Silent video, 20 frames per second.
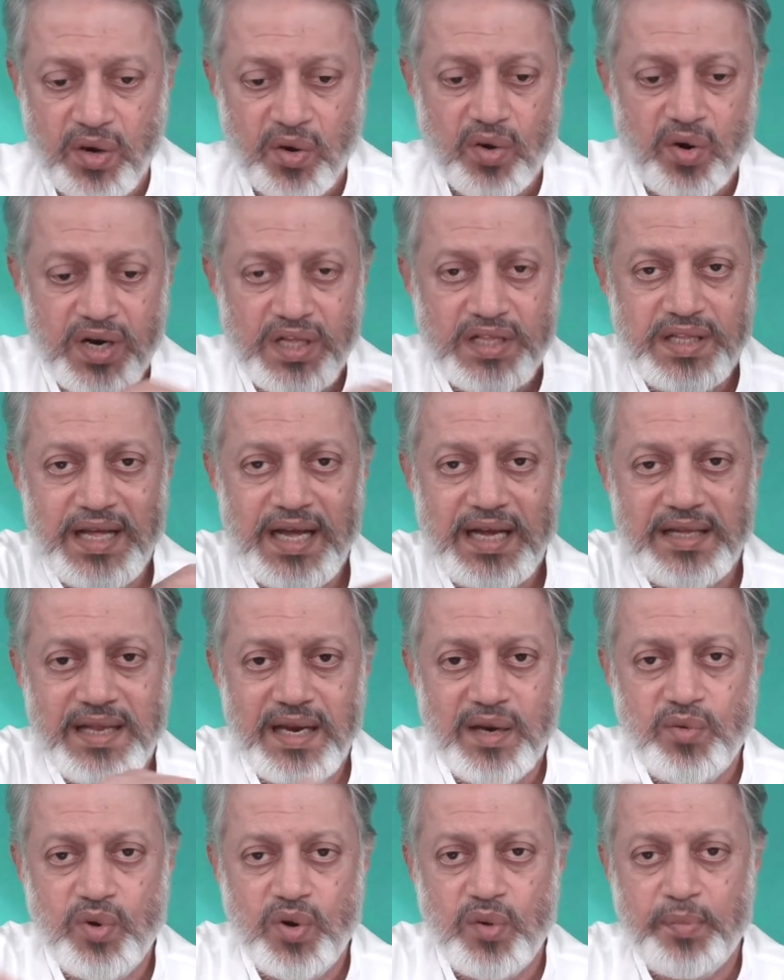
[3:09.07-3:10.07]
குழந்தை
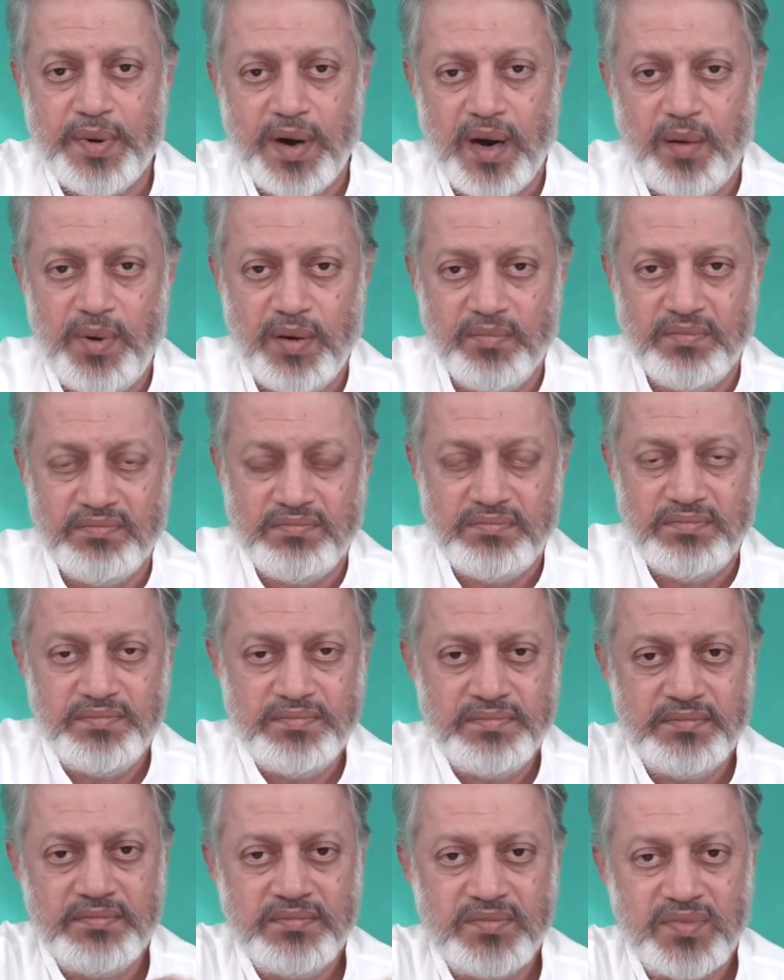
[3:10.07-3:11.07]
அதுல ஒரு ப்ராப்ளம்
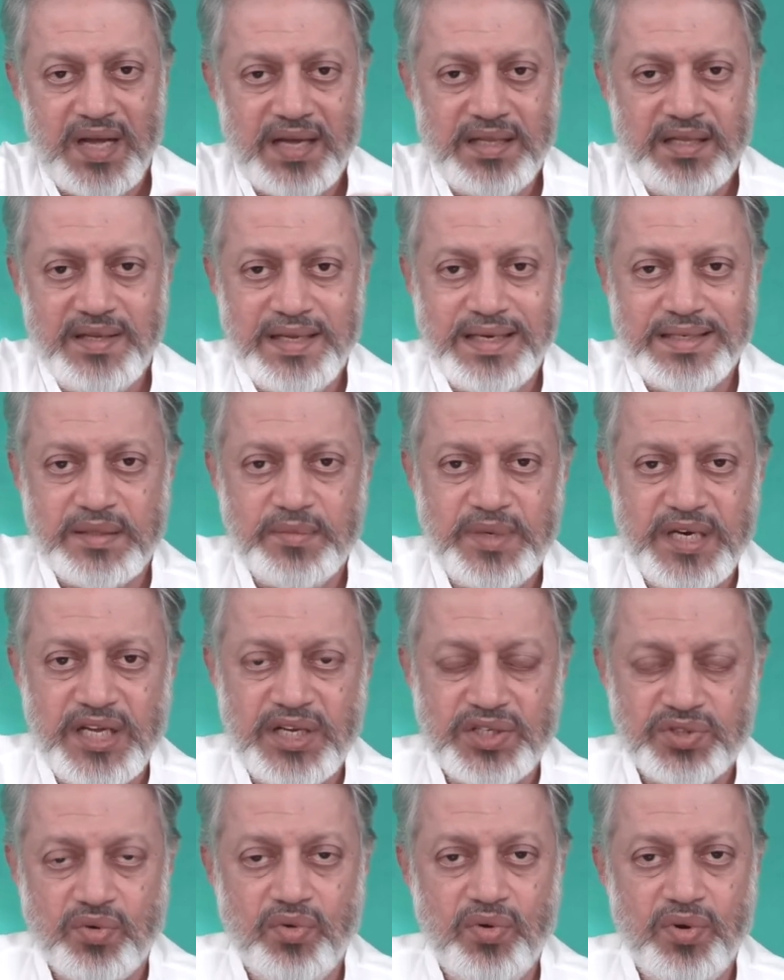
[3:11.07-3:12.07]
அது எட்டு
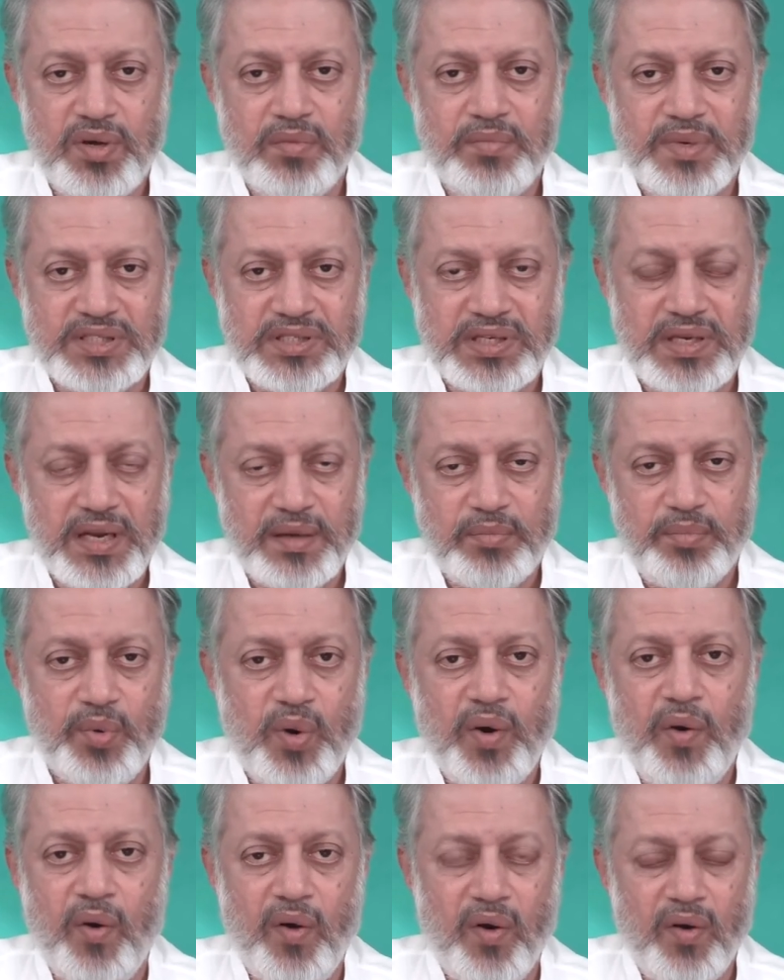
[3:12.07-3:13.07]
மணிக்கு ஸ்கூலுக்கு பஸ்ஸில்
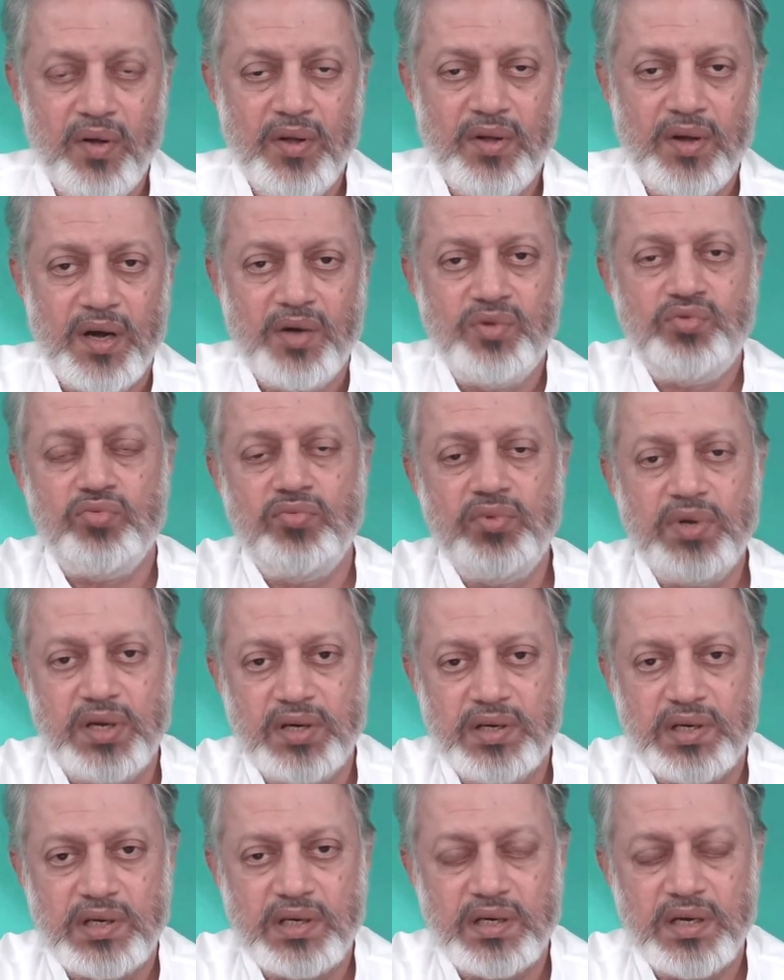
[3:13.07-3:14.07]
போனோம்
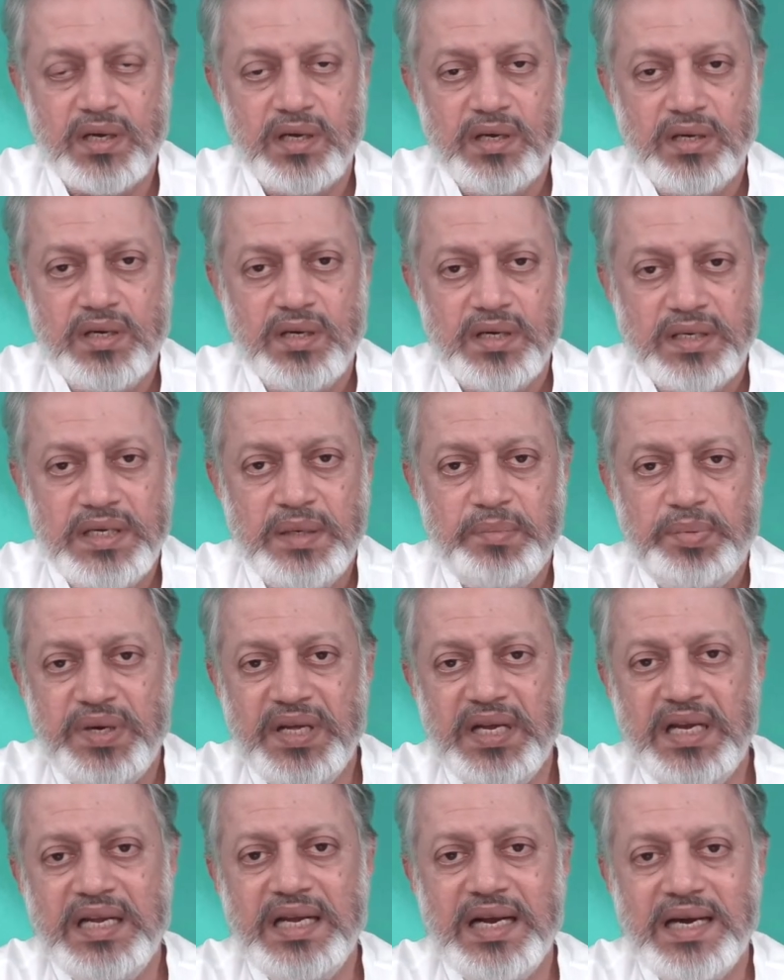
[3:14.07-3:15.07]
தூங்கிட்டு இருக்கு
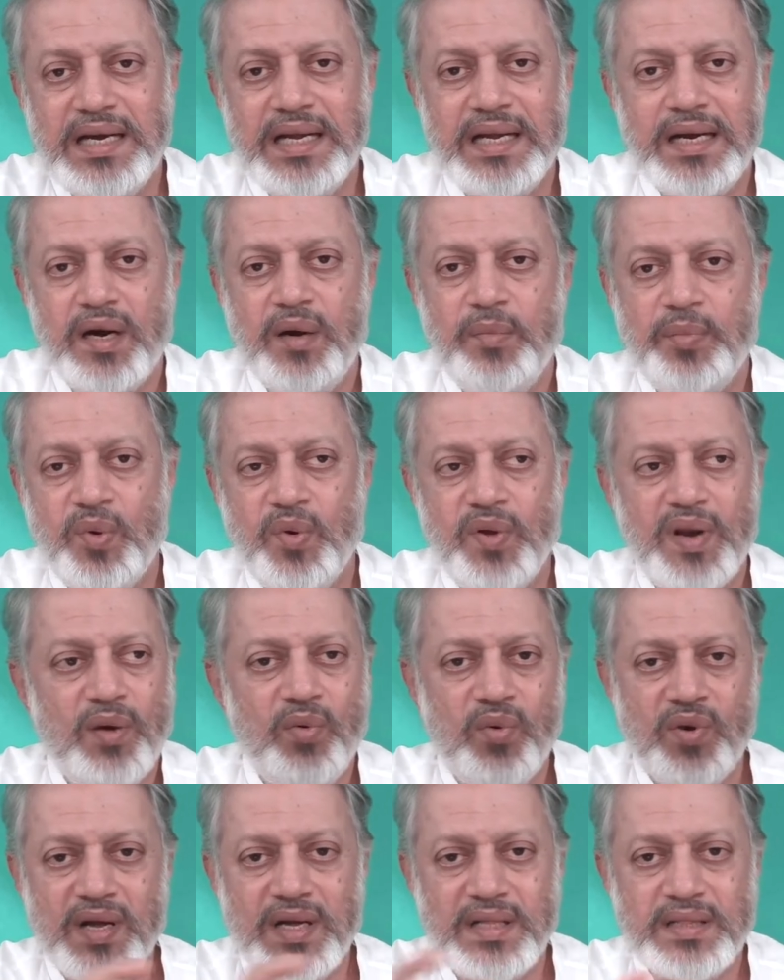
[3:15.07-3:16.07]
இப்படின்னு எண்ணங்கள் போல
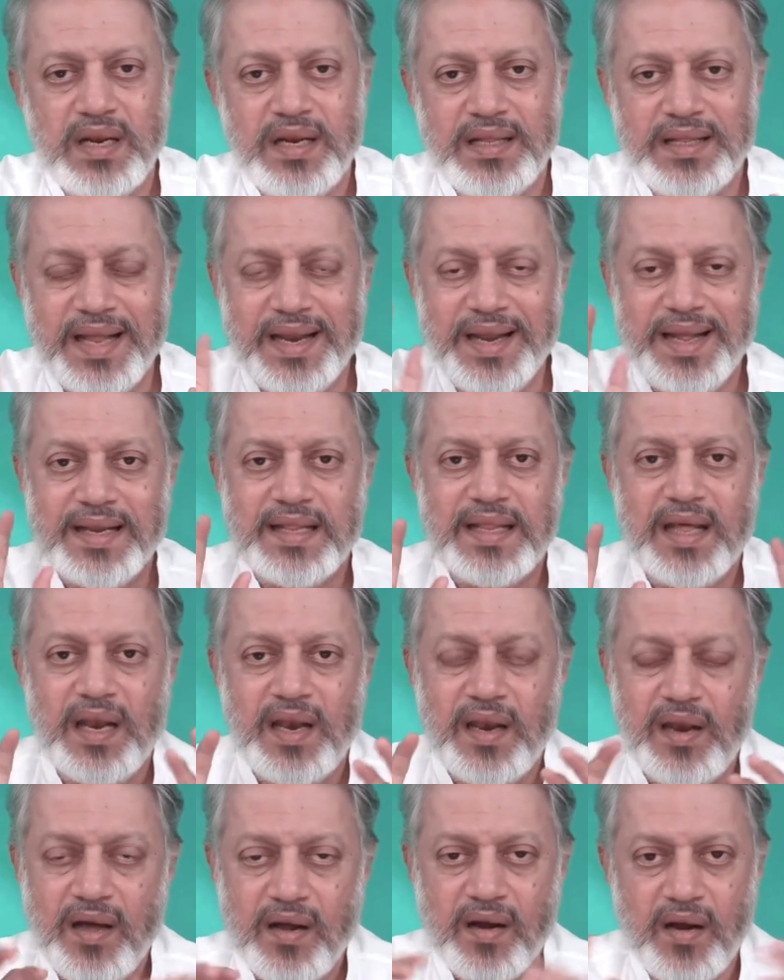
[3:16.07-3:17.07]
உலகத்துல
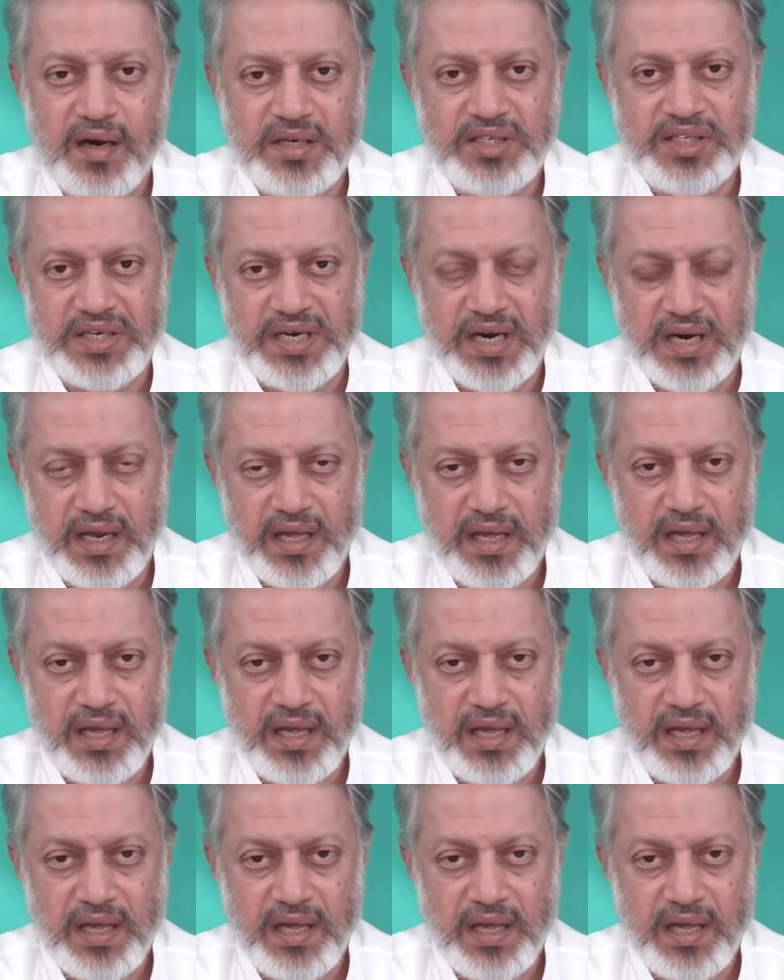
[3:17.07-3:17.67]
தெரியறதெல்லாம் காட்சிகள்